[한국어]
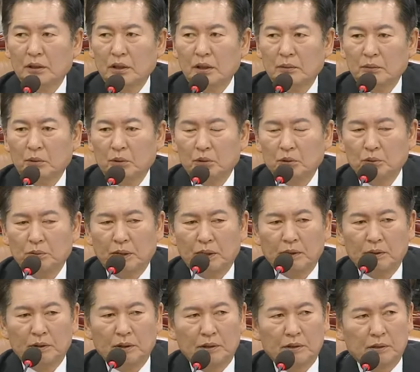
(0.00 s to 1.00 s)
제가 모두
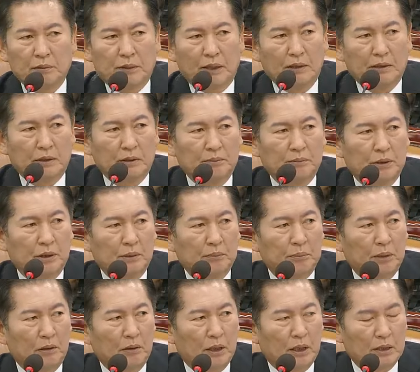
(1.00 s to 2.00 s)
발언에서
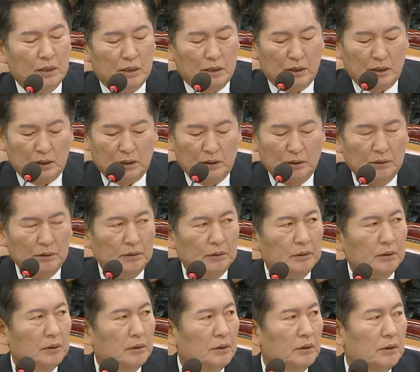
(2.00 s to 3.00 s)
말씀드린 바와 같이
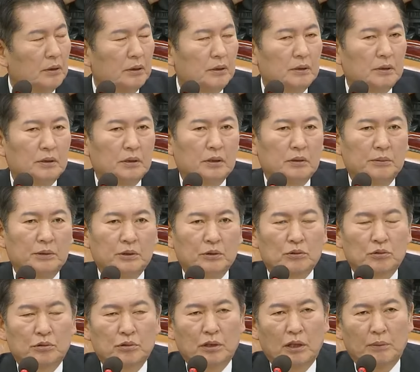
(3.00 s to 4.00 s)
어,
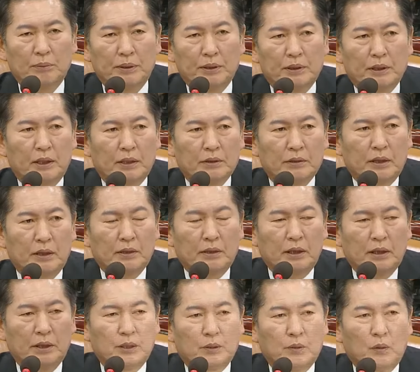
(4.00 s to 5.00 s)
지금은 국가
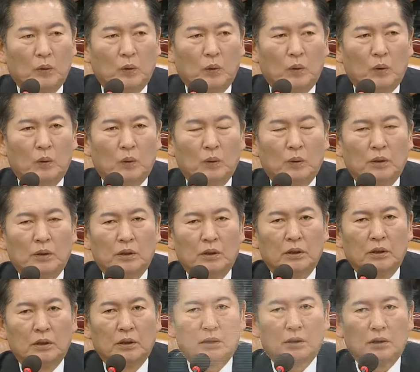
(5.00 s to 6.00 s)
비상사태이고
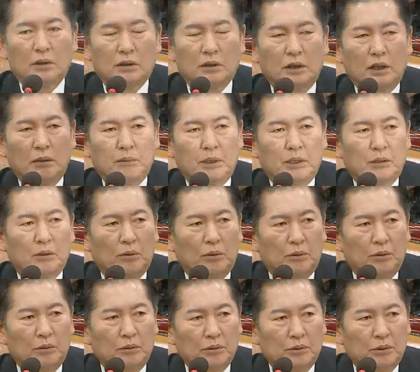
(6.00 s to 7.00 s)
어,
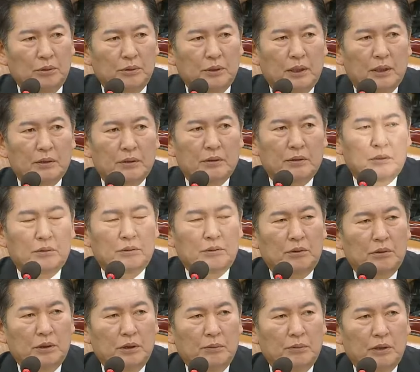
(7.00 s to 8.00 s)
그야말로
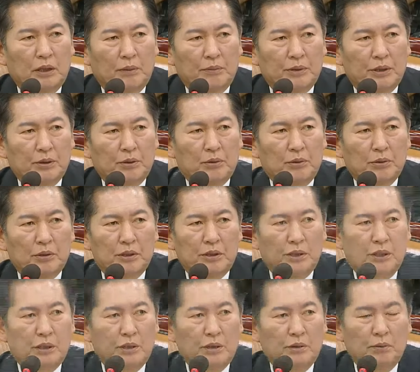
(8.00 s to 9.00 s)
초당적으로 힘을 합치고
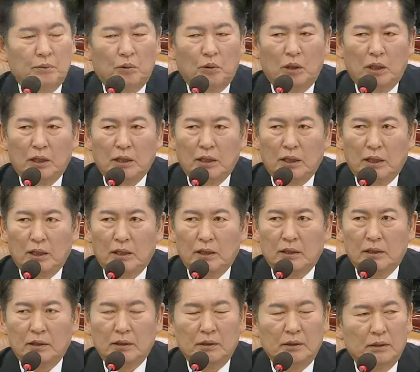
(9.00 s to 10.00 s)
지혜를 모아야
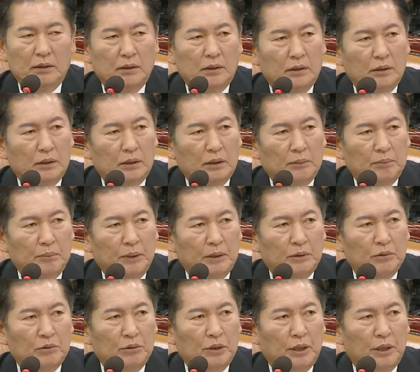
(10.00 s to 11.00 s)
할 이
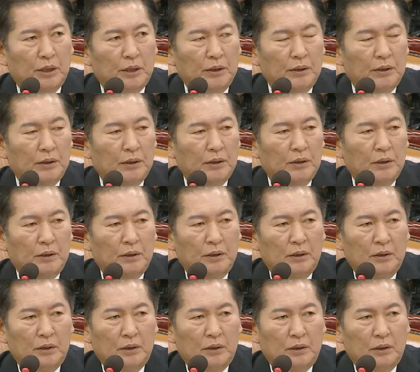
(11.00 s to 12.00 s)
판국에
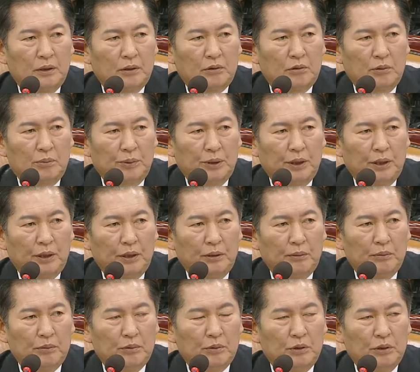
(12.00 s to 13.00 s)
어,
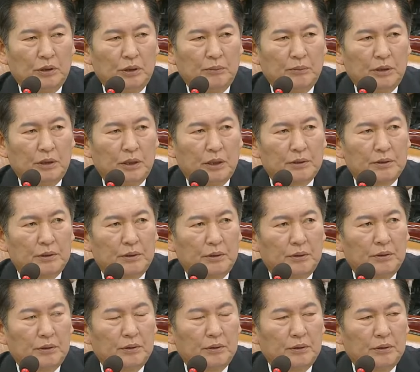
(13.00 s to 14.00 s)
국민의힘
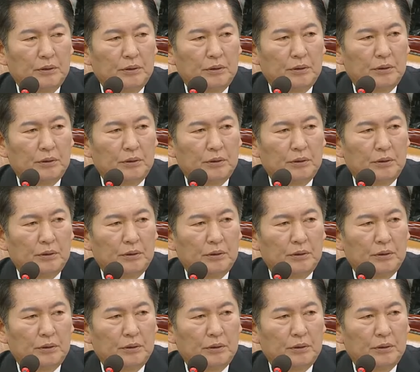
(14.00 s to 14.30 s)
의원님들께서